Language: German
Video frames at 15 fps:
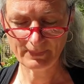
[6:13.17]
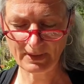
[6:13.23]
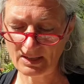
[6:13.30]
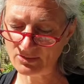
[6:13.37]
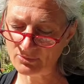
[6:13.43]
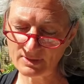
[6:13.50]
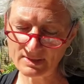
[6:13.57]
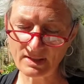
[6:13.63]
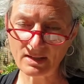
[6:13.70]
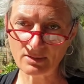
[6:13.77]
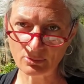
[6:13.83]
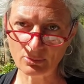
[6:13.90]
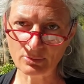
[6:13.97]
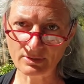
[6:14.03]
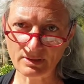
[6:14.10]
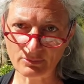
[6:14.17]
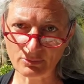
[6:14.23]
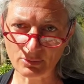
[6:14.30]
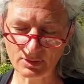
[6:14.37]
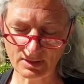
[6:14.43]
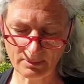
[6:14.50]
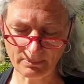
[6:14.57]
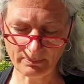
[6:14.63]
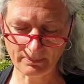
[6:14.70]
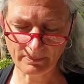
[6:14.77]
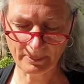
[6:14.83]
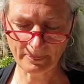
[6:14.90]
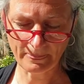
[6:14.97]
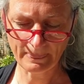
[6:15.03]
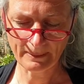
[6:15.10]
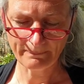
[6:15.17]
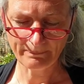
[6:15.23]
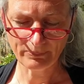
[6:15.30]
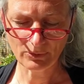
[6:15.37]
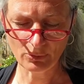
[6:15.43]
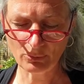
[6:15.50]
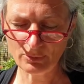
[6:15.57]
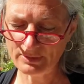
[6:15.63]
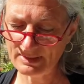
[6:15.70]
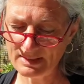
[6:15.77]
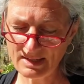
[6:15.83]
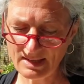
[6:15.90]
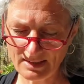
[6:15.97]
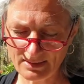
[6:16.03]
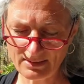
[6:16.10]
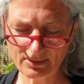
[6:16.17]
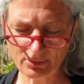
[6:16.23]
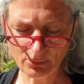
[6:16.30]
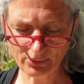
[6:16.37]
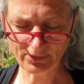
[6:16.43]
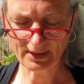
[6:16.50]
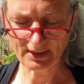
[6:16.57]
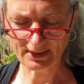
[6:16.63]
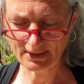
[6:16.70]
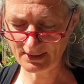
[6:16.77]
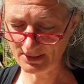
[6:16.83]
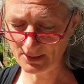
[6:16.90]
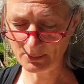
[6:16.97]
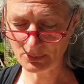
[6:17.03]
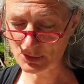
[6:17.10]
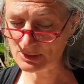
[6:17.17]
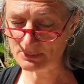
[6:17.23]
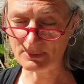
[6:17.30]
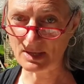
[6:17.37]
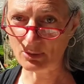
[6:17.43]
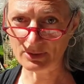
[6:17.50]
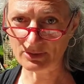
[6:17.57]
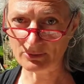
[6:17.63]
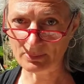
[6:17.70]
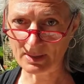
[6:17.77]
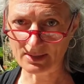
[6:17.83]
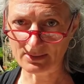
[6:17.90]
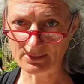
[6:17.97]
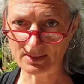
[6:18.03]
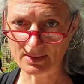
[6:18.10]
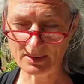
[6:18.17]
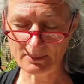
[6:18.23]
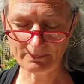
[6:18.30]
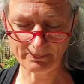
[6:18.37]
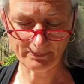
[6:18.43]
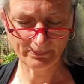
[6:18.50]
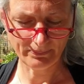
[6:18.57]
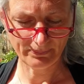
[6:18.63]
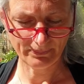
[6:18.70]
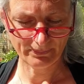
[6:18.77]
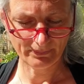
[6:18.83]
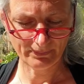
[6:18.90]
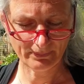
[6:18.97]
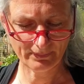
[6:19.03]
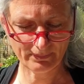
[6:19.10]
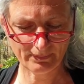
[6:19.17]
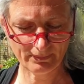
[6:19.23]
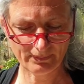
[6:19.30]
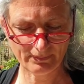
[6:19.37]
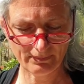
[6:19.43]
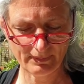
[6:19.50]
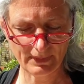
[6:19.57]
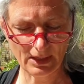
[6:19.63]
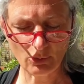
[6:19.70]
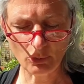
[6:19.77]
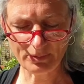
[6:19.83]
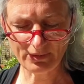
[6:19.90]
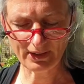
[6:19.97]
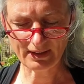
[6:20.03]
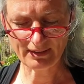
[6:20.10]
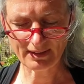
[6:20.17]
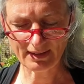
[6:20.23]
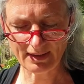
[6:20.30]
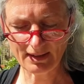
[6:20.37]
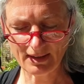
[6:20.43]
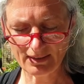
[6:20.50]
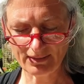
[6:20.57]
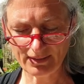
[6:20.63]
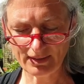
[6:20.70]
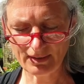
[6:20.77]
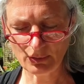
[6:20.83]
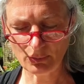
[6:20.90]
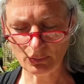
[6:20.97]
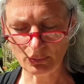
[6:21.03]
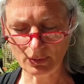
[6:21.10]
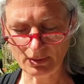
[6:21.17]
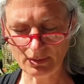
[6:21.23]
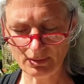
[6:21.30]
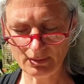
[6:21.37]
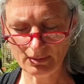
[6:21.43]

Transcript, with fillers: Es wird einen Grund dafür geben. Und den hätte ich in unserer Clique bestimmt auch nicht preisgegeben. Er hob sein Teeglas in die Höhe.